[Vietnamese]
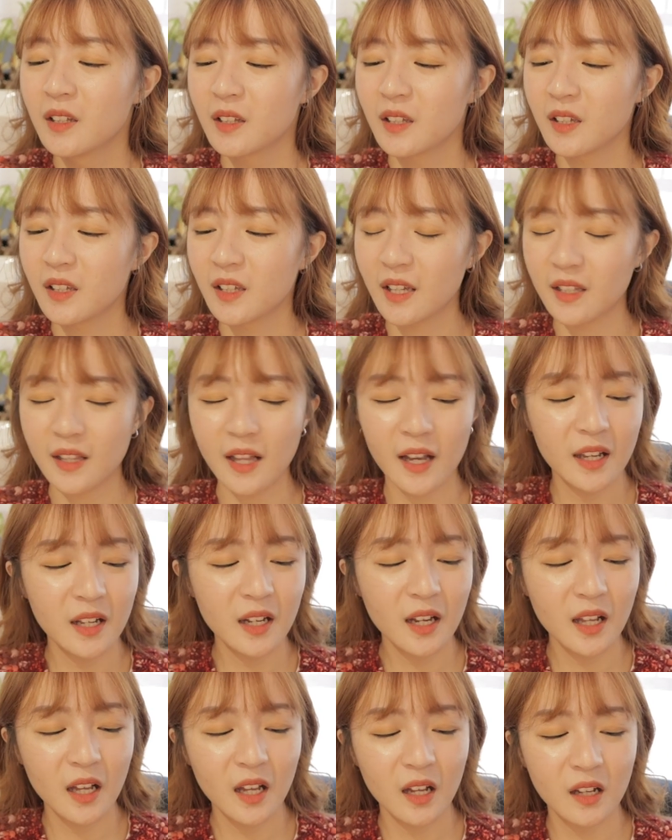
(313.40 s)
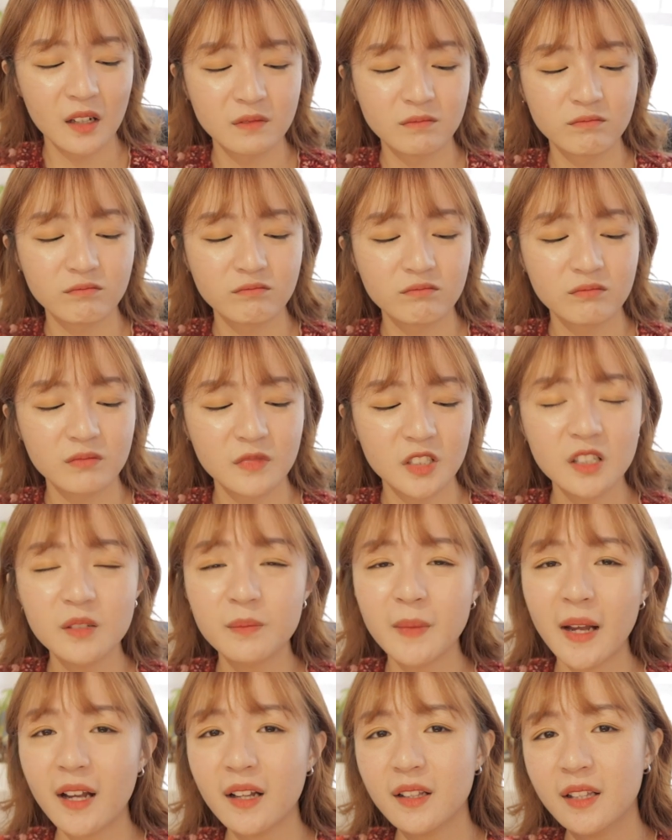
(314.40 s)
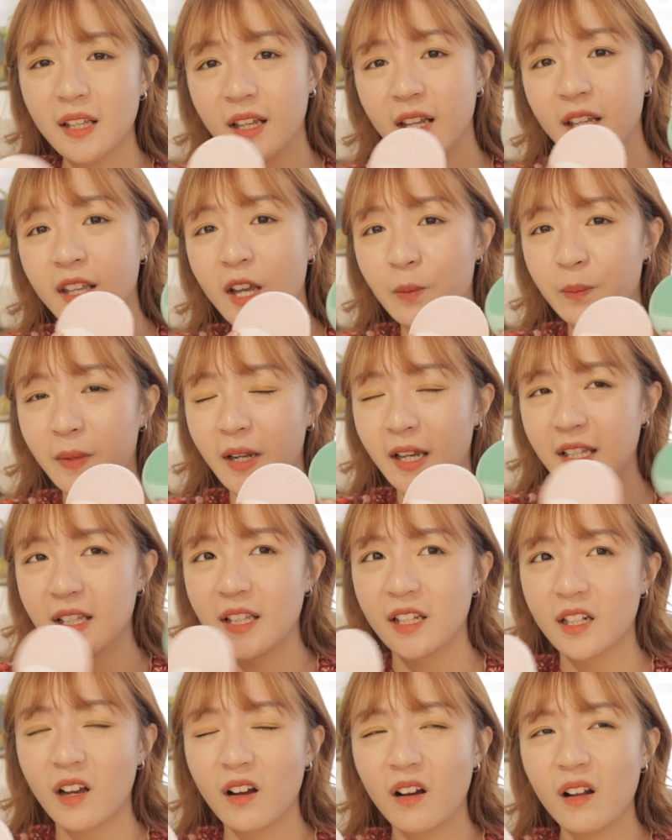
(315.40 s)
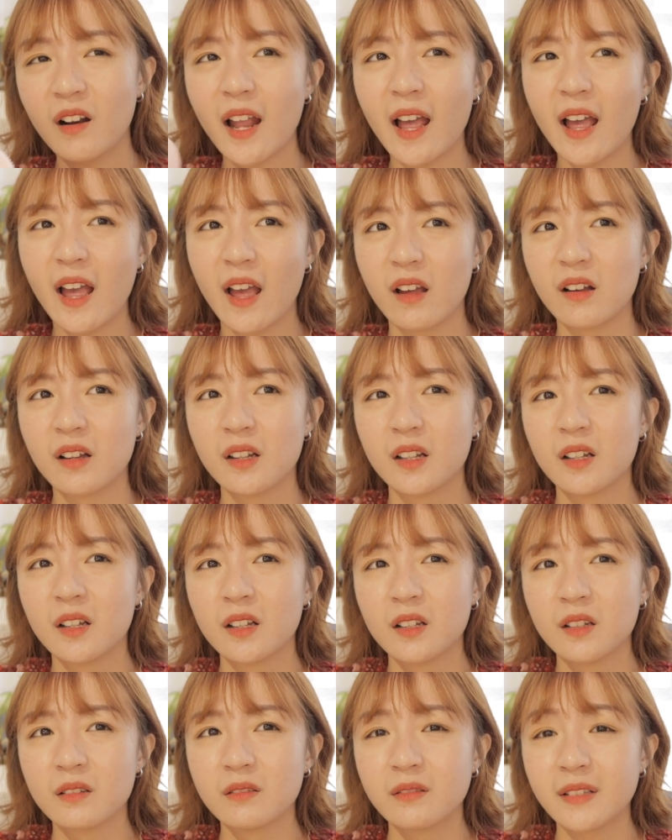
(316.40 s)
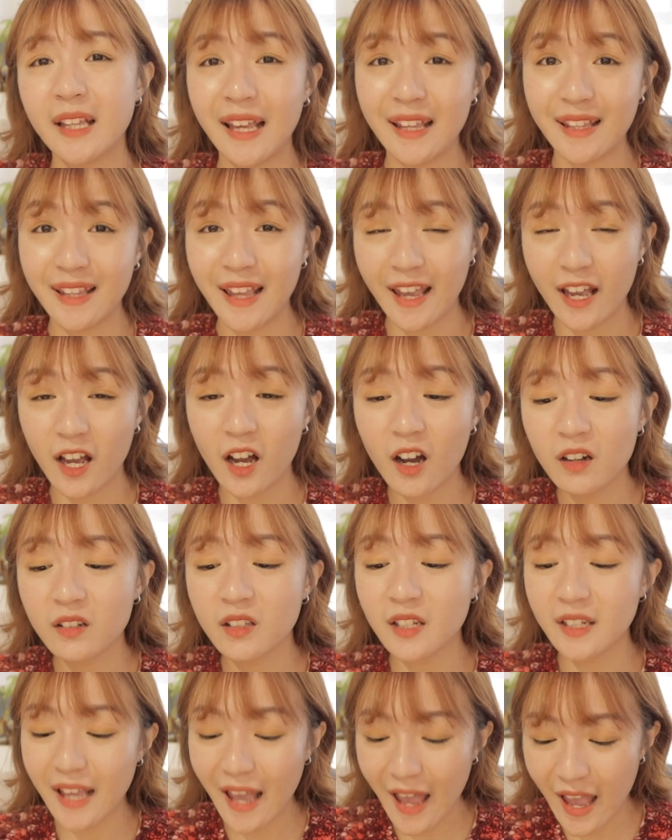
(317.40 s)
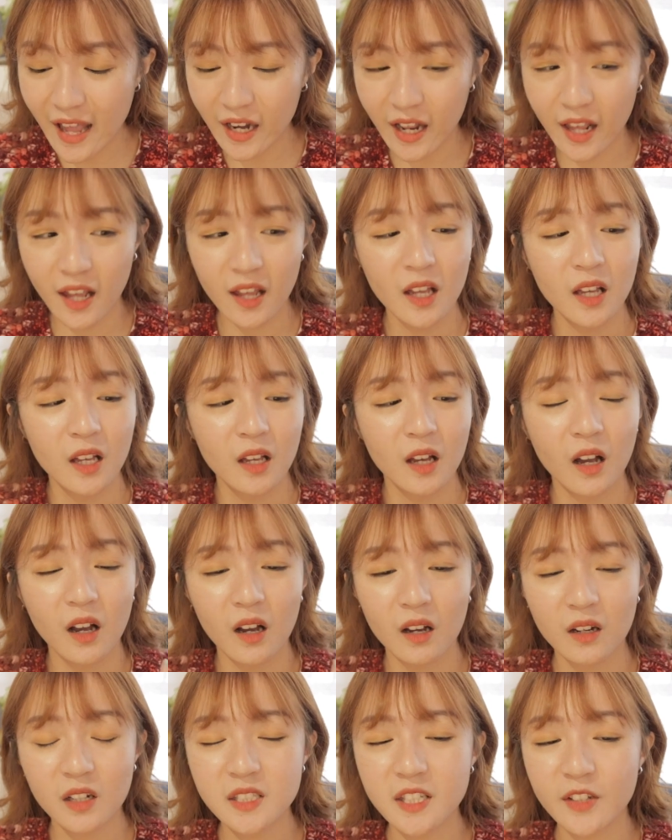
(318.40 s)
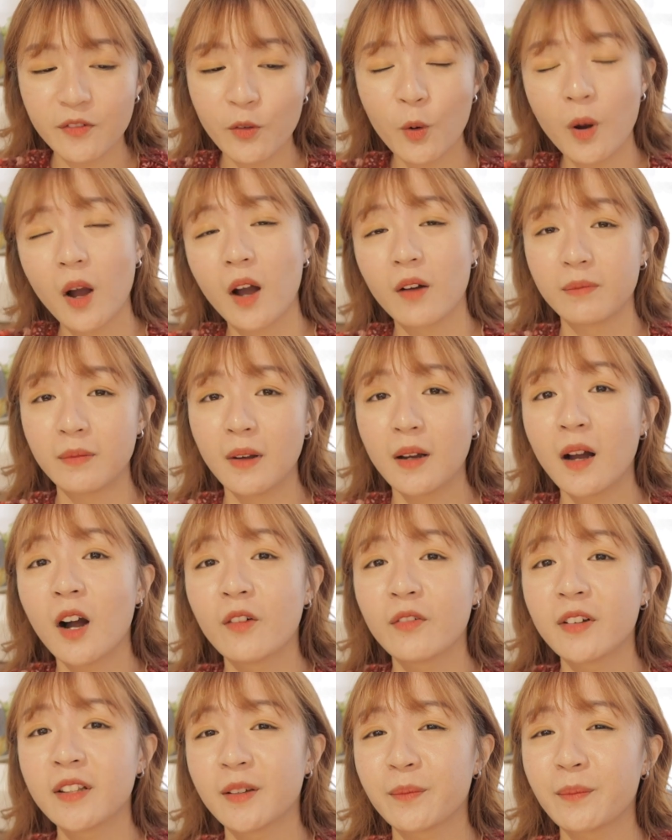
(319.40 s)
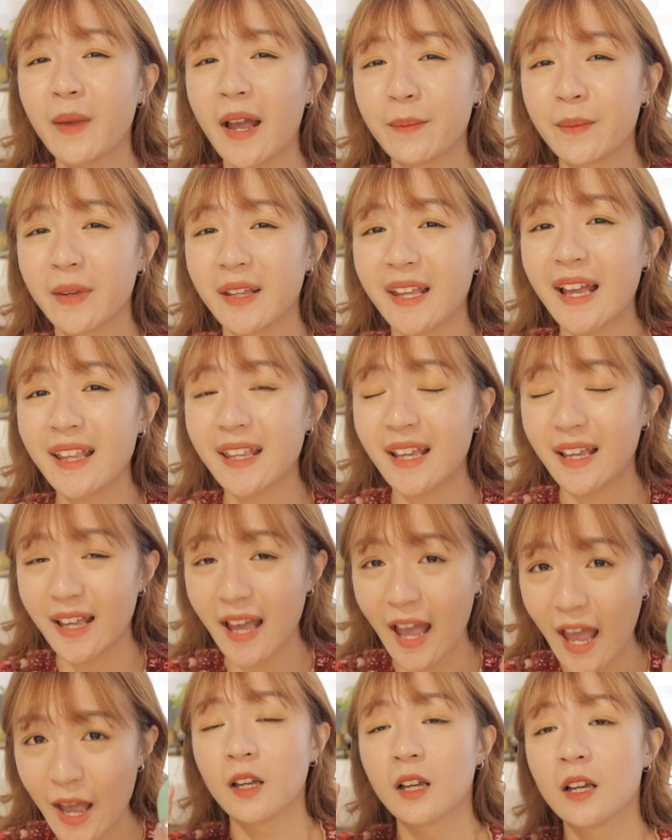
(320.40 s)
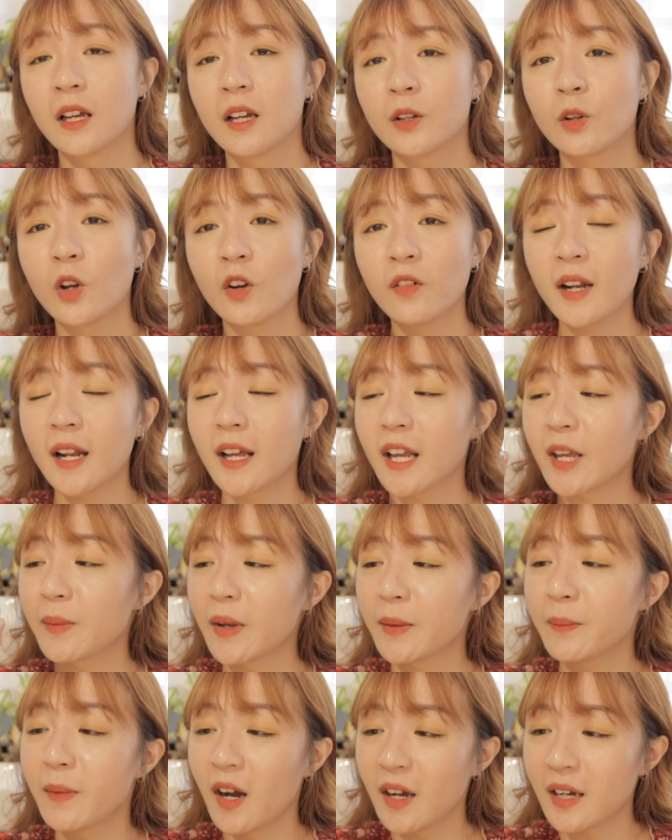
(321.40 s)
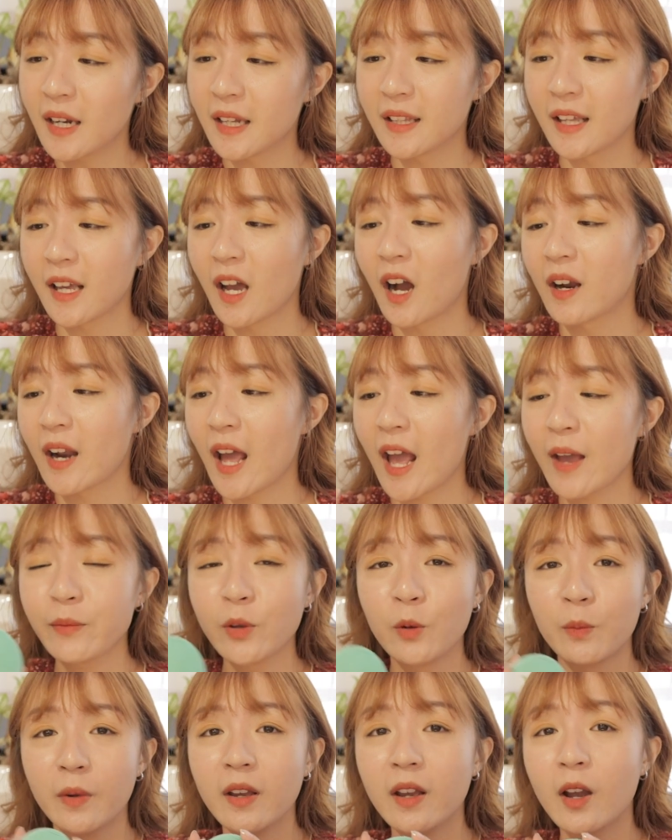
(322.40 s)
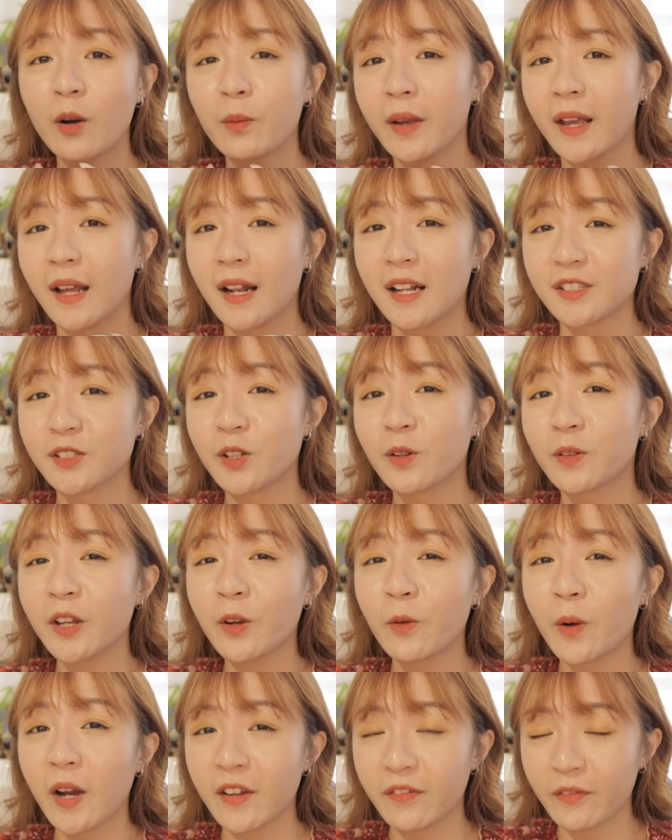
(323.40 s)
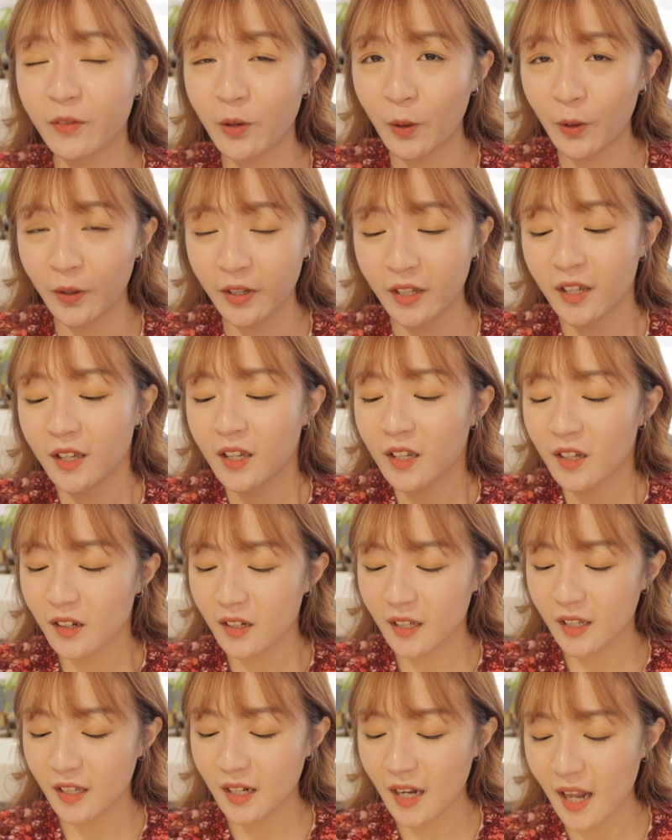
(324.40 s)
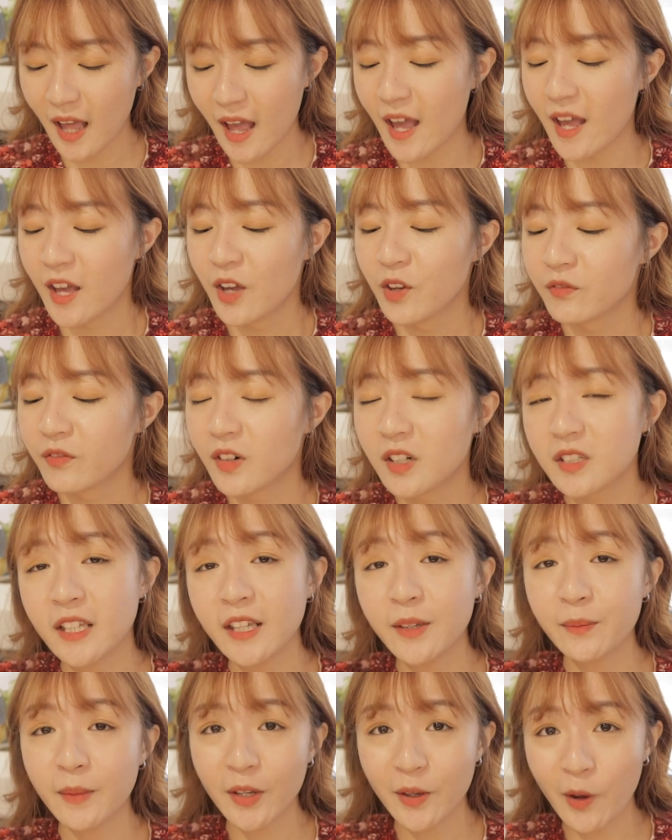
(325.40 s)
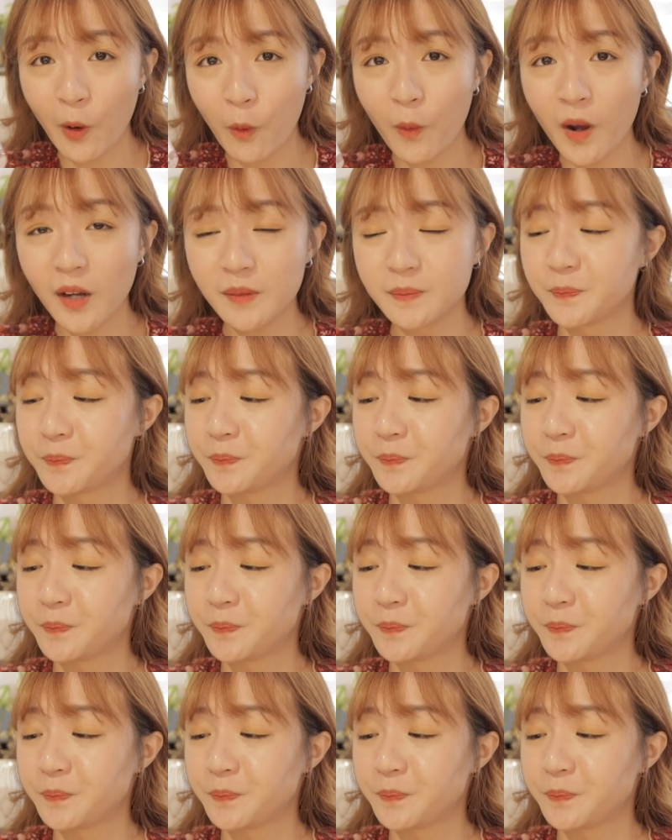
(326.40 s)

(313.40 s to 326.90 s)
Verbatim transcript: Thì thấy là trước mắt thì cái dòng này thì nó là nhẹ nhàng hơn cho da nè, ờ, nó sẽ phù hợp hơn với những bạn mà da nhạy cảm. Đối với lại cái máy mới này thì họ đã áp dụng cái công nghệ là SonicWave rồi, có nghĩa là với chiếc máy cũ á,